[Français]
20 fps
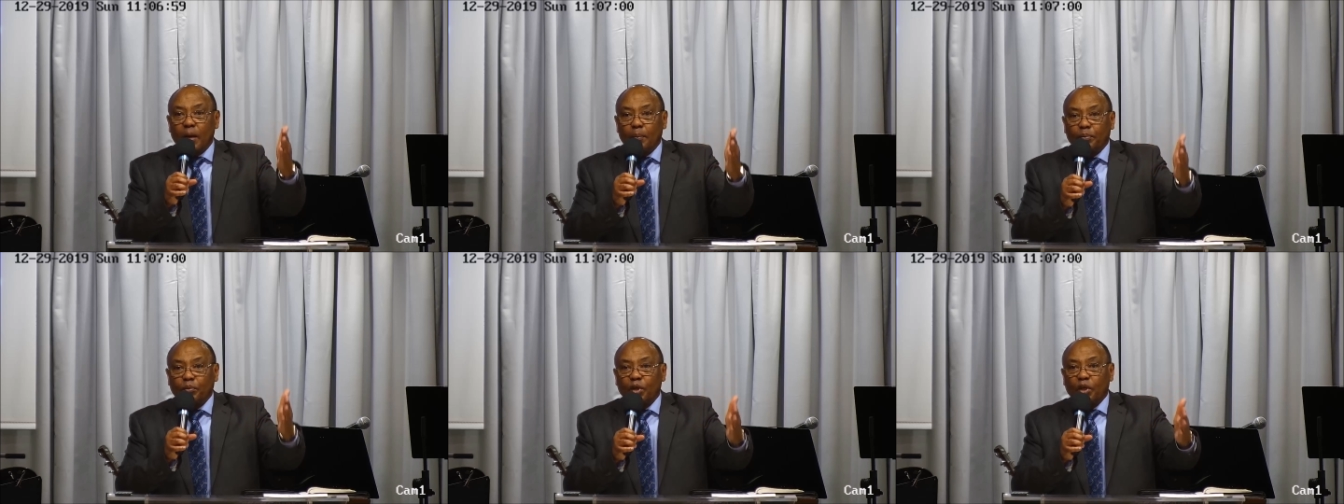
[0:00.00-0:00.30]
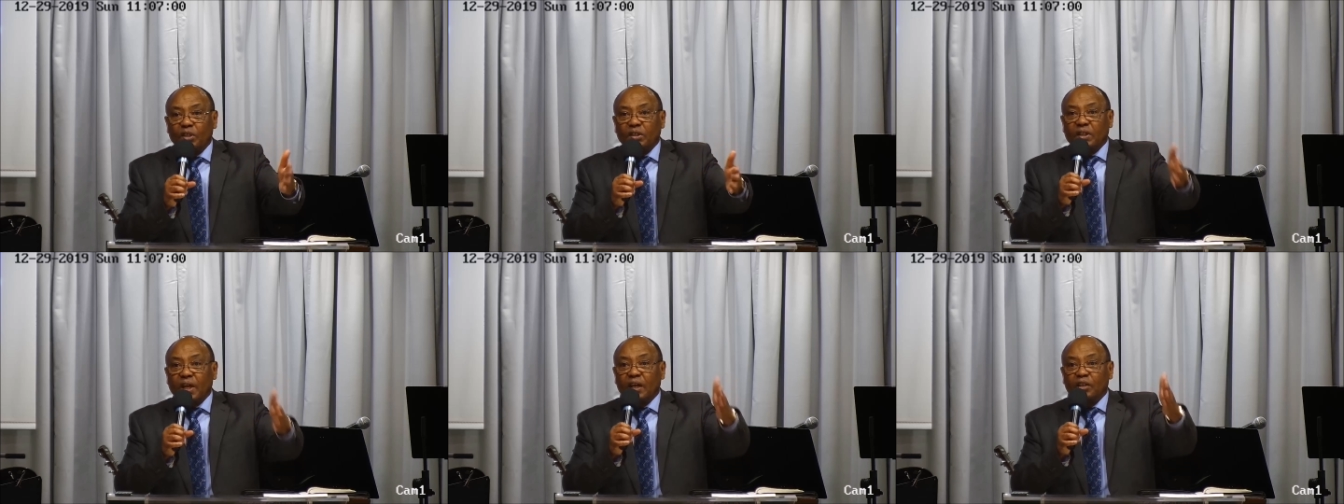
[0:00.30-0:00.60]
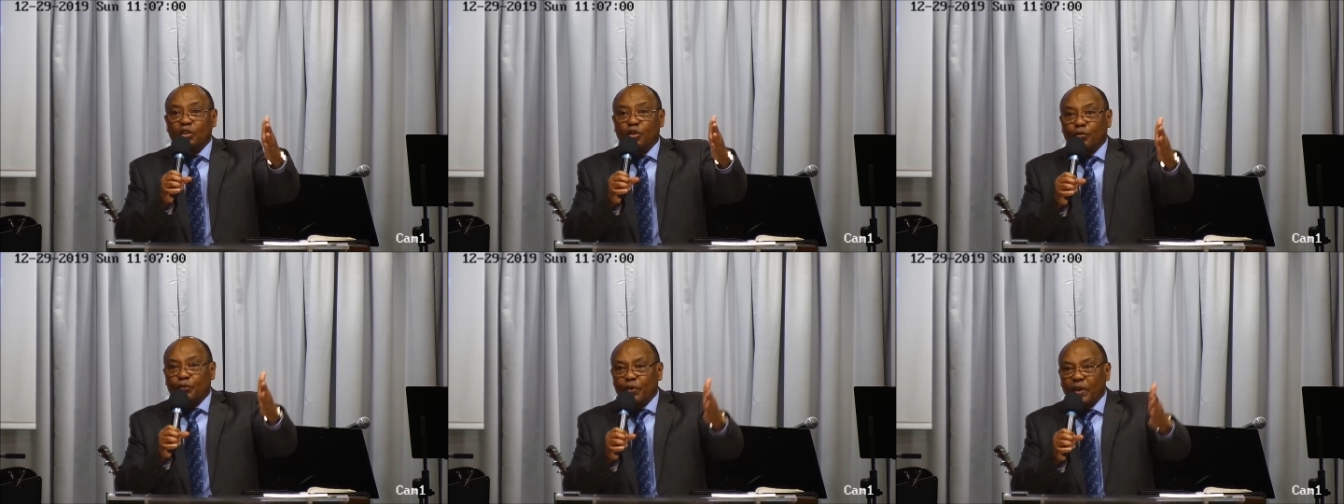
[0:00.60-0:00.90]
Des temps
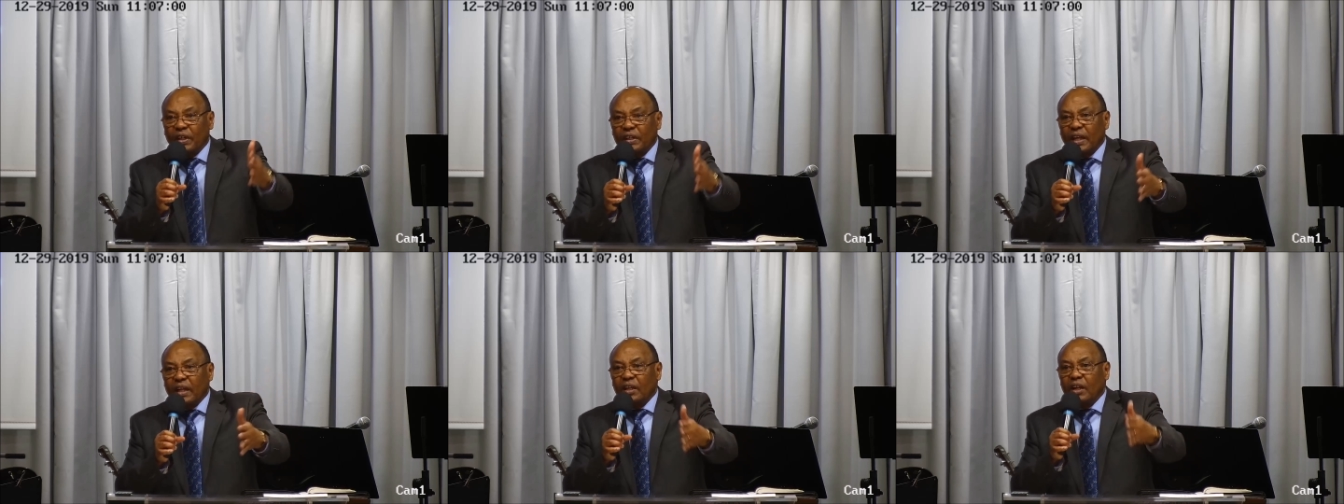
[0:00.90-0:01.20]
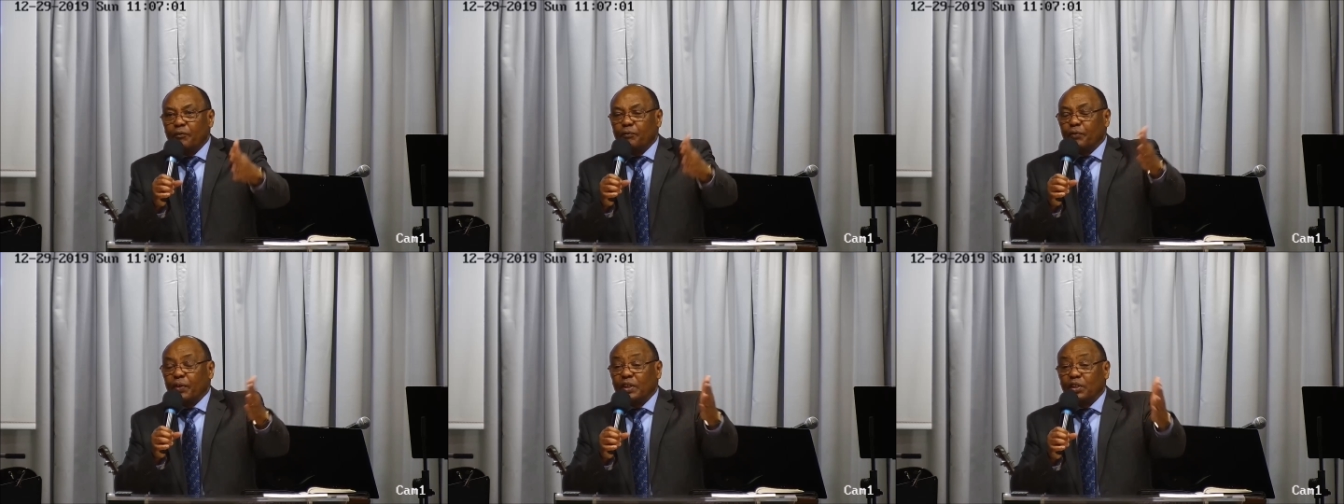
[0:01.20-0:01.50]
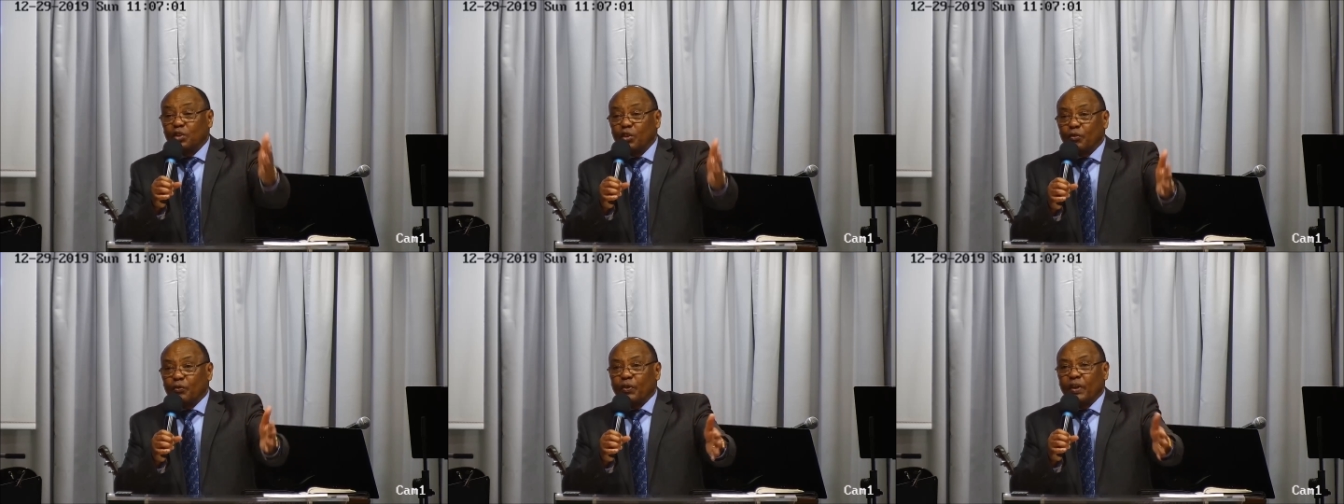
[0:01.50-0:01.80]
de fin, des fêtes
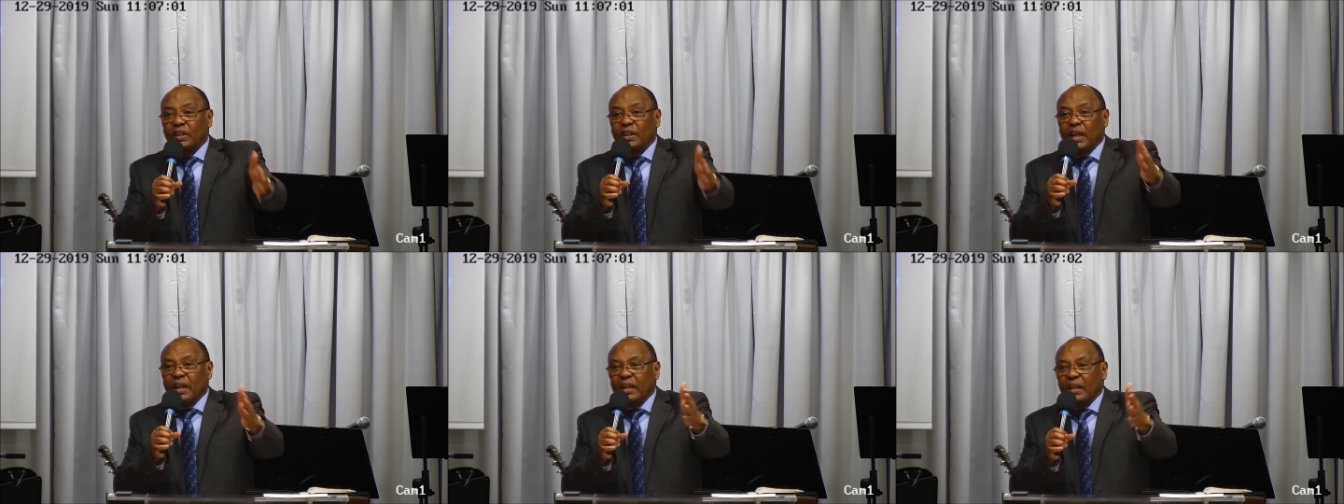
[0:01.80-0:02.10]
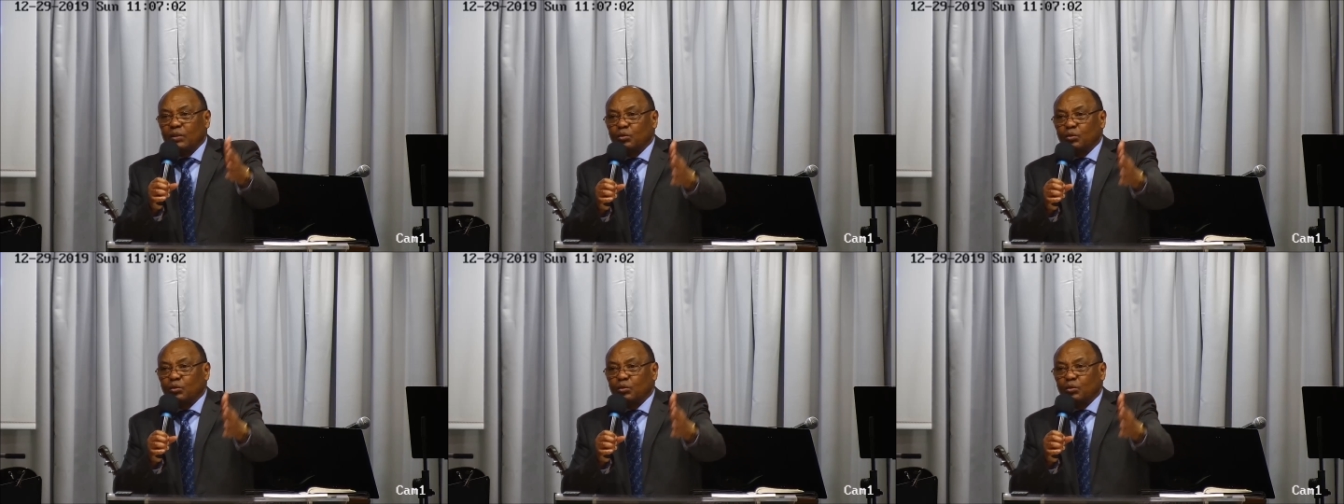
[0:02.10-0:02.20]
de fin d'année,